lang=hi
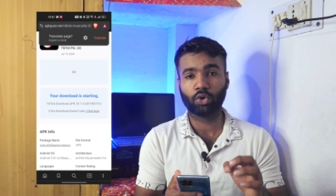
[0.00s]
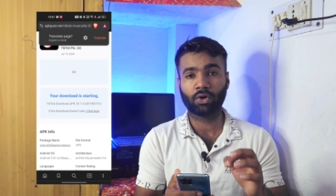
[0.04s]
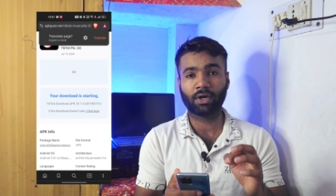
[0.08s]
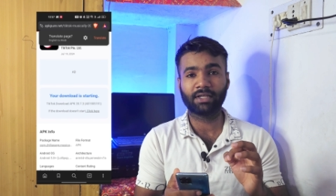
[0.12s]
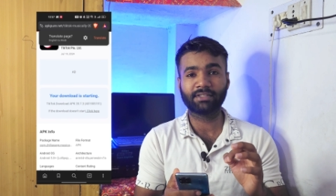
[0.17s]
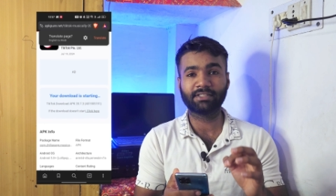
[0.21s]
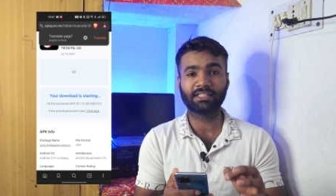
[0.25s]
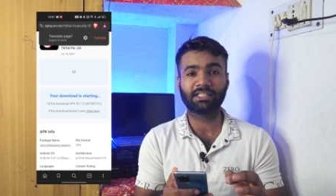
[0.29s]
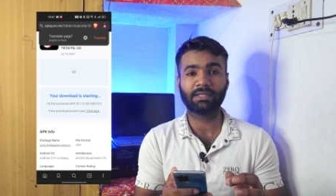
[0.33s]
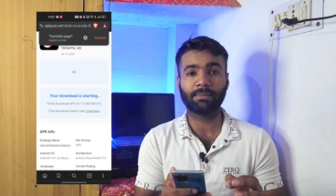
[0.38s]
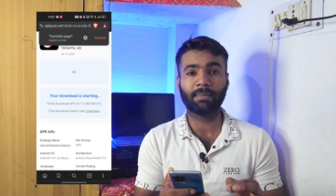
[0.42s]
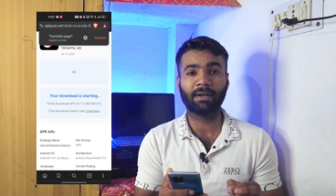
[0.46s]
तो
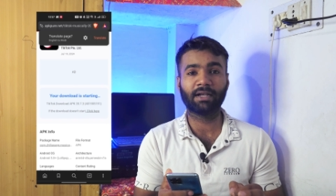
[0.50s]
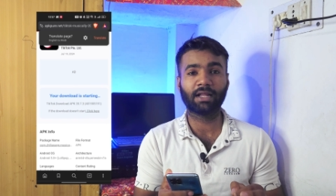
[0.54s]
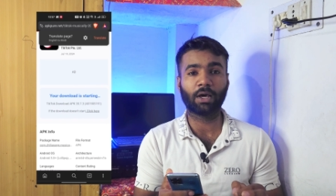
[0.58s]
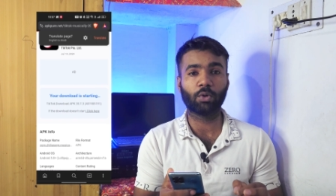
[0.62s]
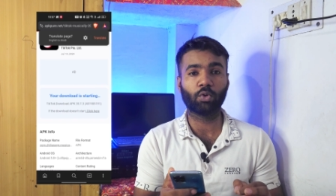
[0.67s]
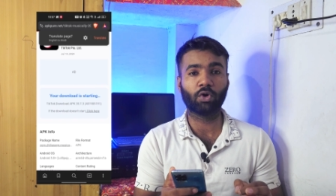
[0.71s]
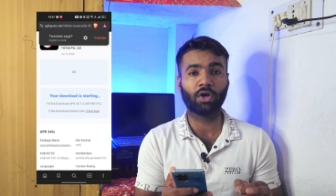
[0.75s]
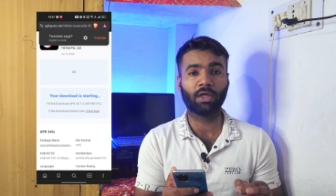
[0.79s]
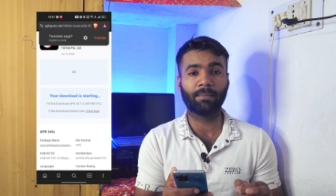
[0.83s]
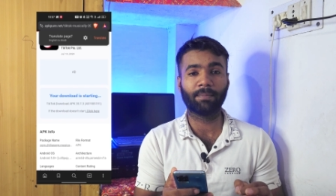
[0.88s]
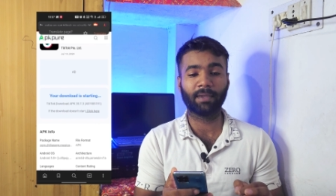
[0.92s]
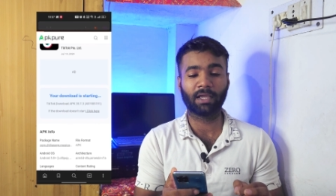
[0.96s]
गैस जैसे मैं
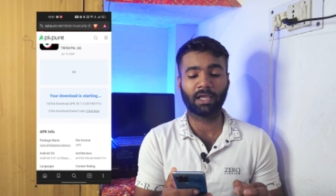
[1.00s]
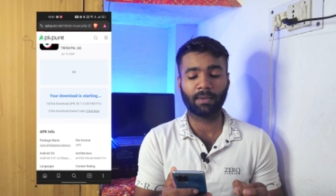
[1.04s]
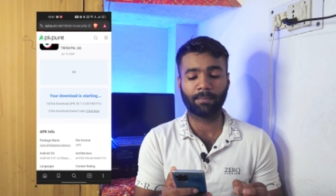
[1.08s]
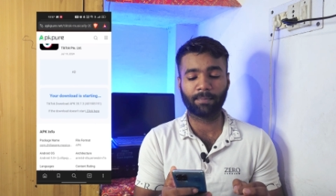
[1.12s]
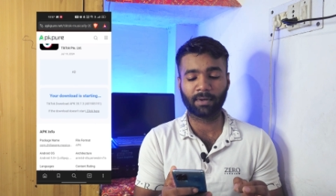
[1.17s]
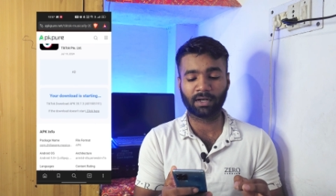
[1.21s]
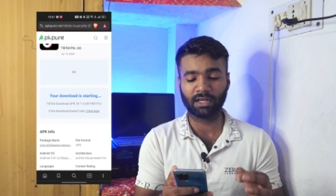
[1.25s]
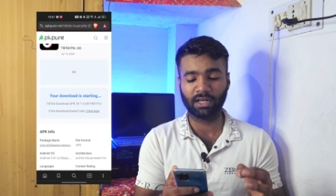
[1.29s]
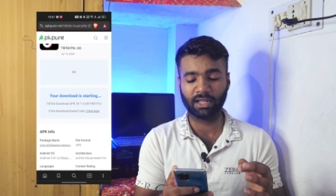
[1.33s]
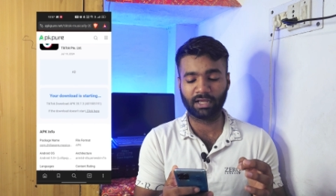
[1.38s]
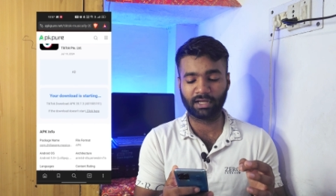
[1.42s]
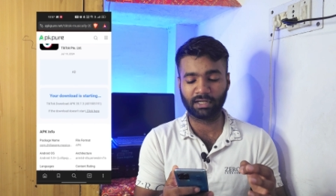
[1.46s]
डाउनलोड
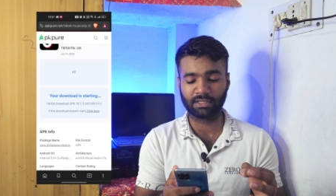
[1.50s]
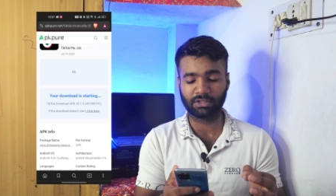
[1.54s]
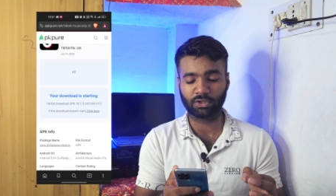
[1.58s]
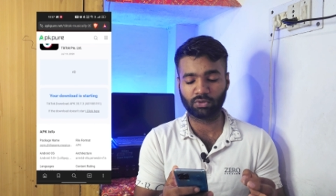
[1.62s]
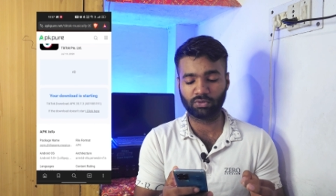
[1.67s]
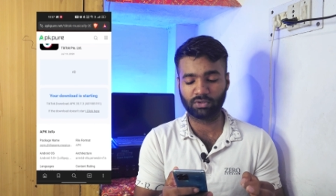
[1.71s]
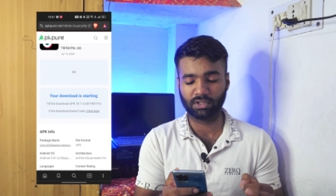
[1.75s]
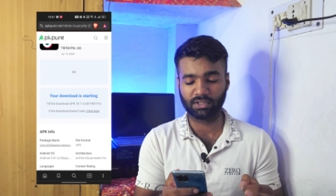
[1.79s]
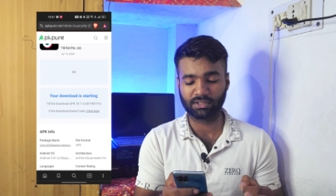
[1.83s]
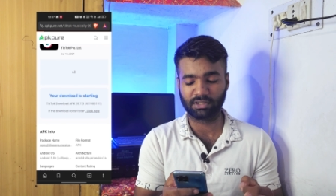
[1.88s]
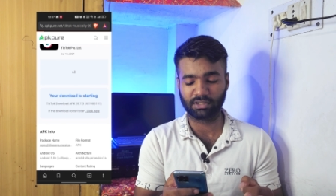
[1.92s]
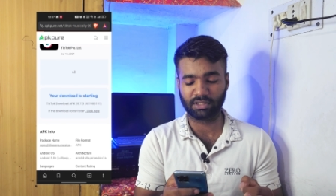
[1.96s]
एपीके पर क्लिक
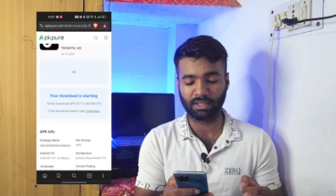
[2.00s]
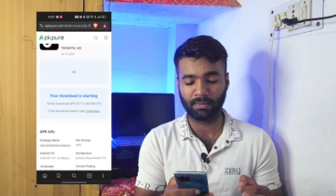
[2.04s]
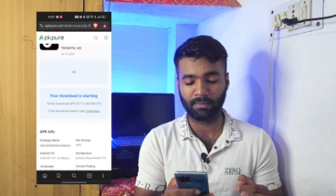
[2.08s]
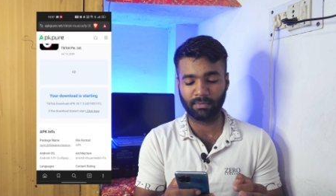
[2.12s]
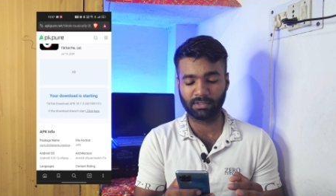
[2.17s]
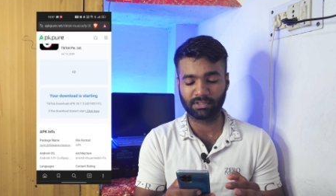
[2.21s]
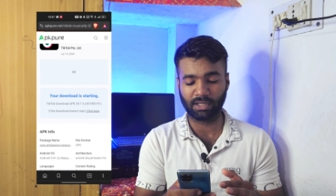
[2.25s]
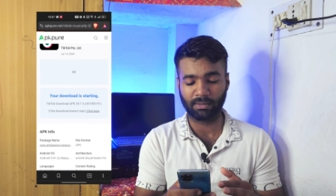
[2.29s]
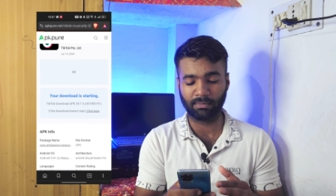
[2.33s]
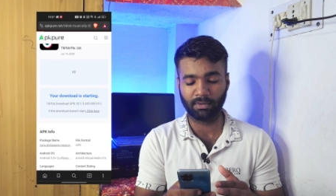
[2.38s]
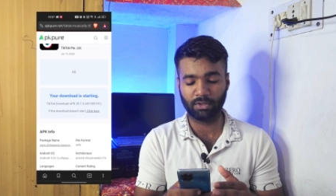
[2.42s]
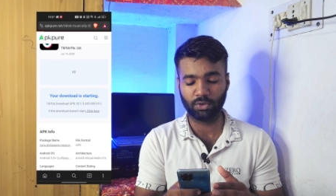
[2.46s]
करता हूँ देख सकते हैं मेरे